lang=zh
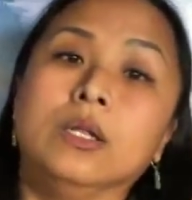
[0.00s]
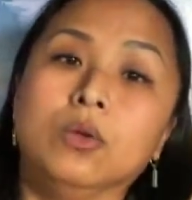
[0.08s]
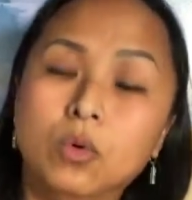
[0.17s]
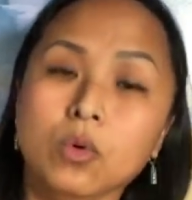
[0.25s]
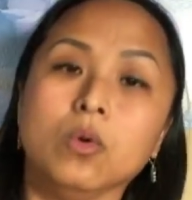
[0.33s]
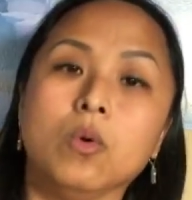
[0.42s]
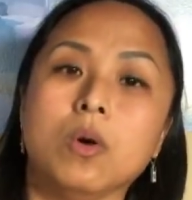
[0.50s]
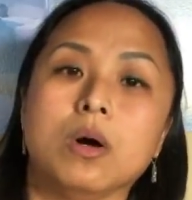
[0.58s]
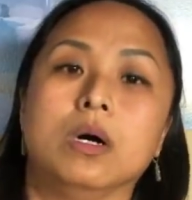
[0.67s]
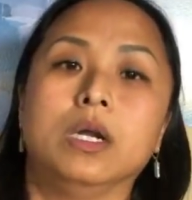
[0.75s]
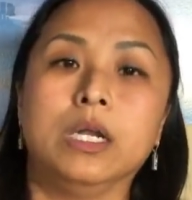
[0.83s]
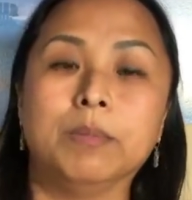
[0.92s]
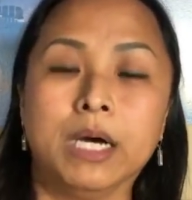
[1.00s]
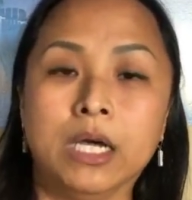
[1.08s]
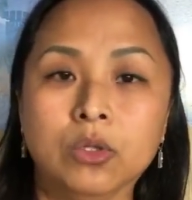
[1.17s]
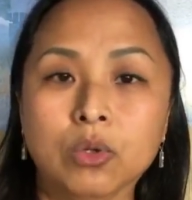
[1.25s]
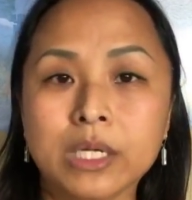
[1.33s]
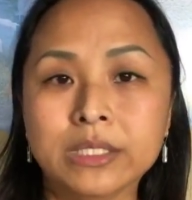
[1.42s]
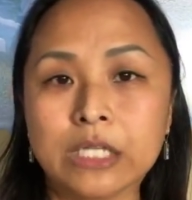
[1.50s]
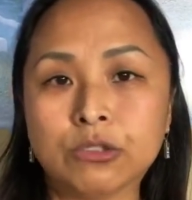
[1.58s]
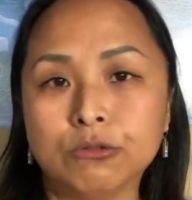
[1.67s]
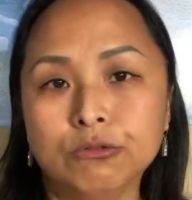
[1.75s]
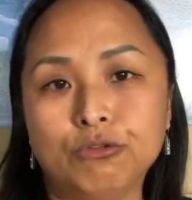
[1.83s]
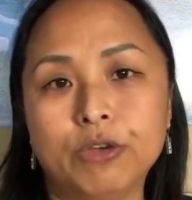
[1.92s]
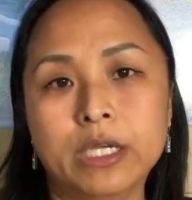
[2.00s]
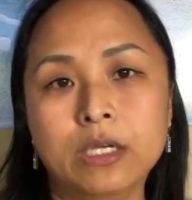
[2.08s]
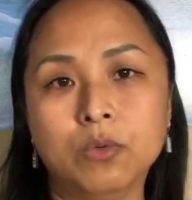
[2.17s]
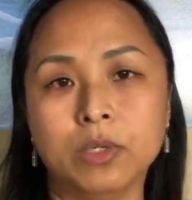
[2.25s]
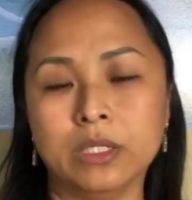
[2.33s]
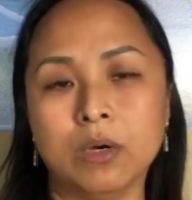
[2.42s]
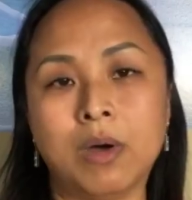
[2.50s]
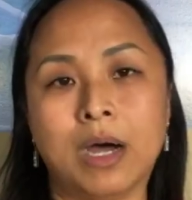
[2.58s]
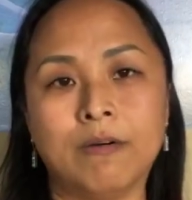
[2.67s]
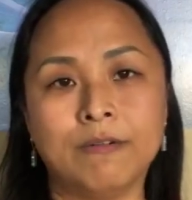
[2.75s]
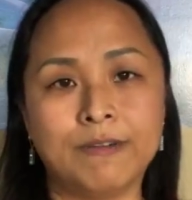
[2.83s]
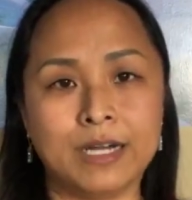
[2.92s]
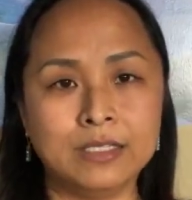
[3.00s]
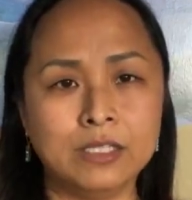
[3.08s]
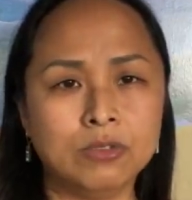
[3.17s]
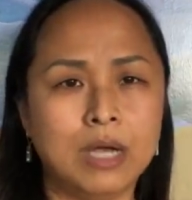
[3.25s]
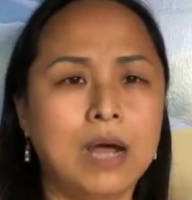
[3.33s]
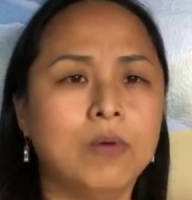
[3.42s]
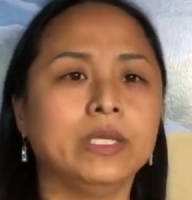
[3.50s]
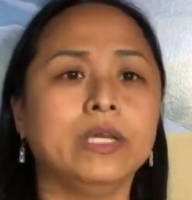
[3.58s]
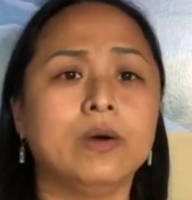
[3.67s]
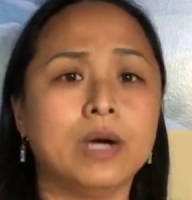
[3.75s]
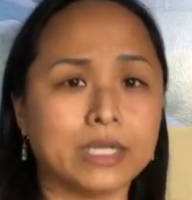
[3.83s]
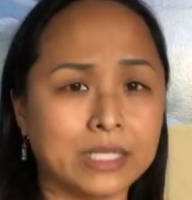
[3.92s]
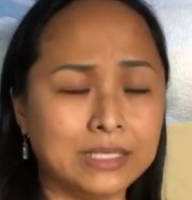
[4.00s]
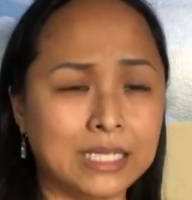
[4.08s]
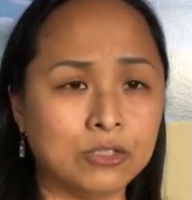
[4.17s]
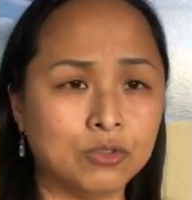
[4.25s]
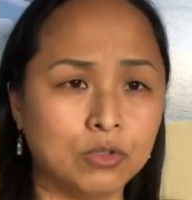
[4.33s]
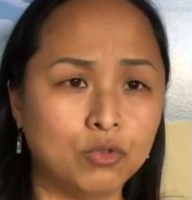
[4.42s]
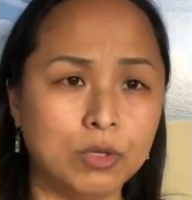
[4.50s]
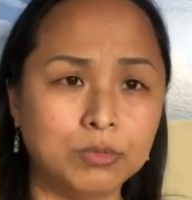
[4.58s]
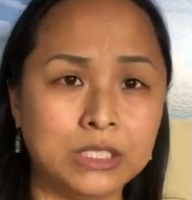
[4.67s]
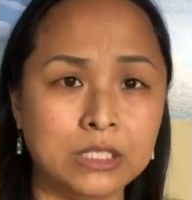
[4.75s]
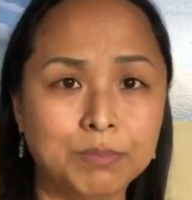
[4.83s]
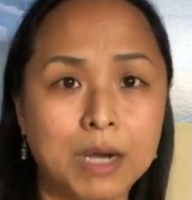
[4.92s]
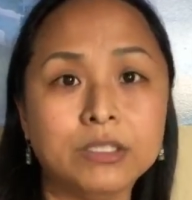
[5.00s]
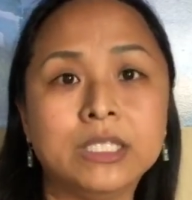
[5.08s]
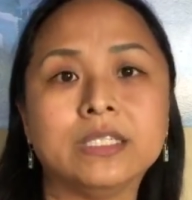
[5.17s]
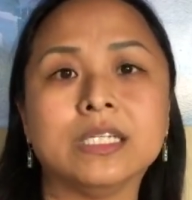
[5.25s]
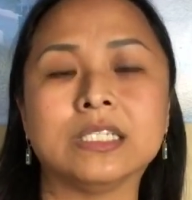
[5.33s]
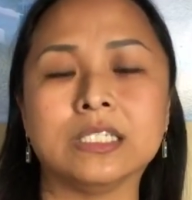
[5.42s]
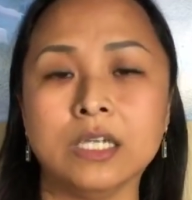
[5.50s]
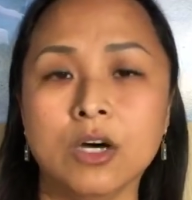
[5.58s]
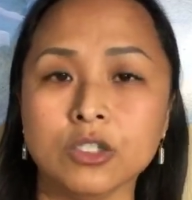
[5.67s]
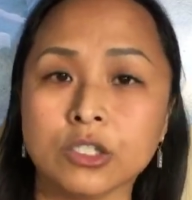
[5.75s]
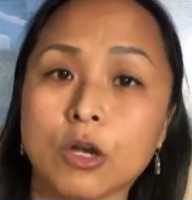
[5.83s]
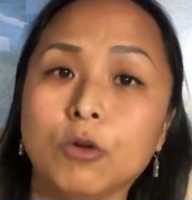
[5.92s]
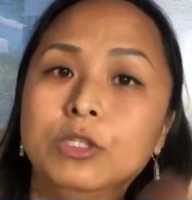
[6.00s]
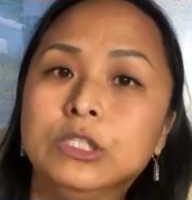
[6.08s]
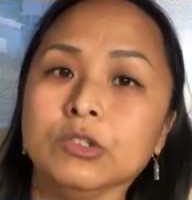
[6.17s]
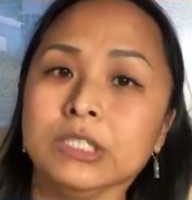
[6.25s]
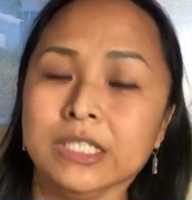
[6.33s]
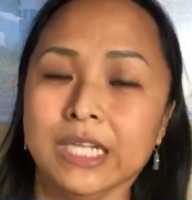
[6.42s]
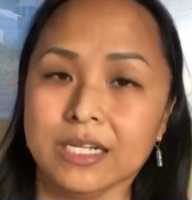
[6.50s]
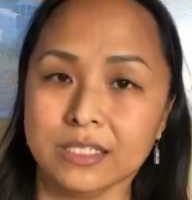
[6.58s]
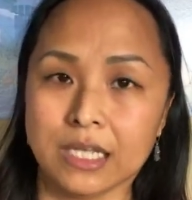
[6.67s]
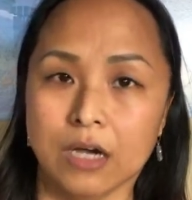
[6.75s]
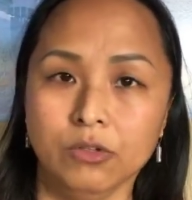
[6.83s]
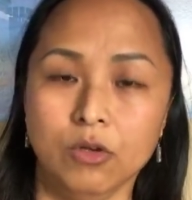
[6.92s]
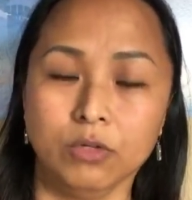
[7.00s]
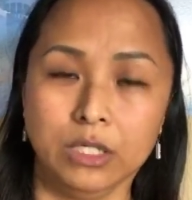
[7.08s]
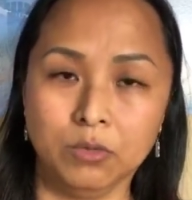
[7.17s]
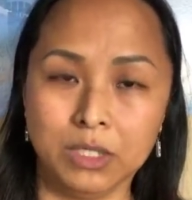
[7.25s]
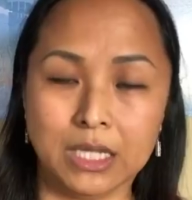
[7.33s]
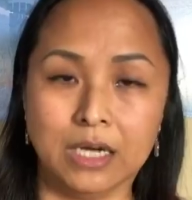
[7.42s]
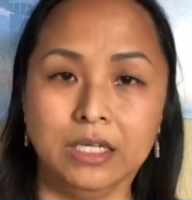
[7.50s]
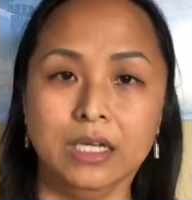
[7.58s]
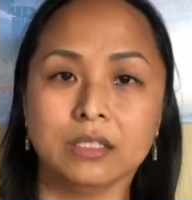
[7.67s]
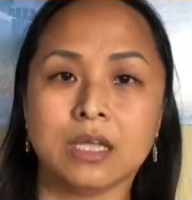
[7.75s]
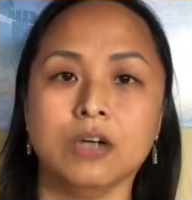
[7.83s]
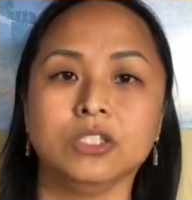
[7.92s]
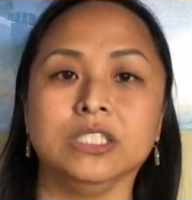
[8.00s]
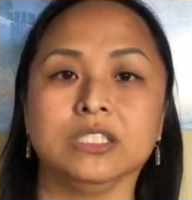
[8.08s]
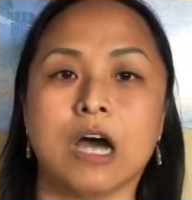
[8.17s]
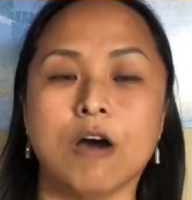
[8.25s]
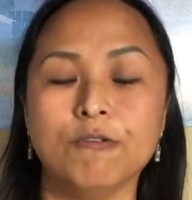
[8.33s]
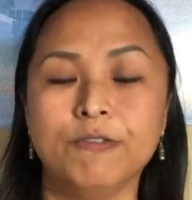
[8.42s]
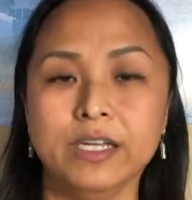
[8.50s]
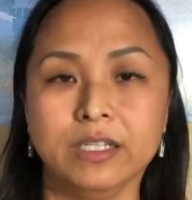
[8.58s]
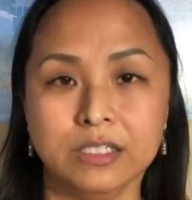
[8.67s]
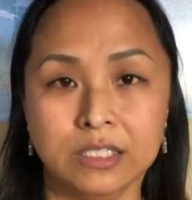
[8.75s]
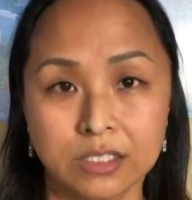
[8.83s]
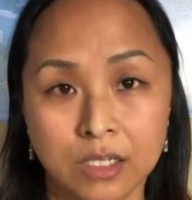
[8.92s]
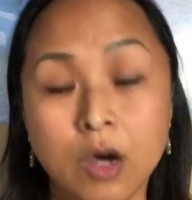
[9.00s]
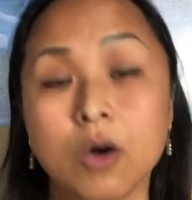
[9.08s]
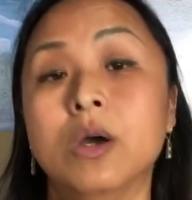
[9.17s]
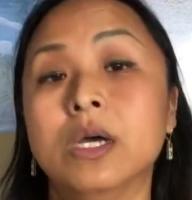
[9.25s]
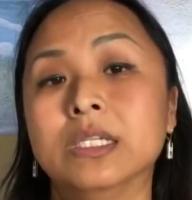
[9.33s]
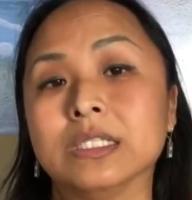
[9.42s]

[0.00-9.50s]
如果你们很多人在初学英文的话，会发现说啊，我又要跟人家说对不起、抱歉的时候，sorry 就尽量少用，因为当你要掏心掏肺的时候，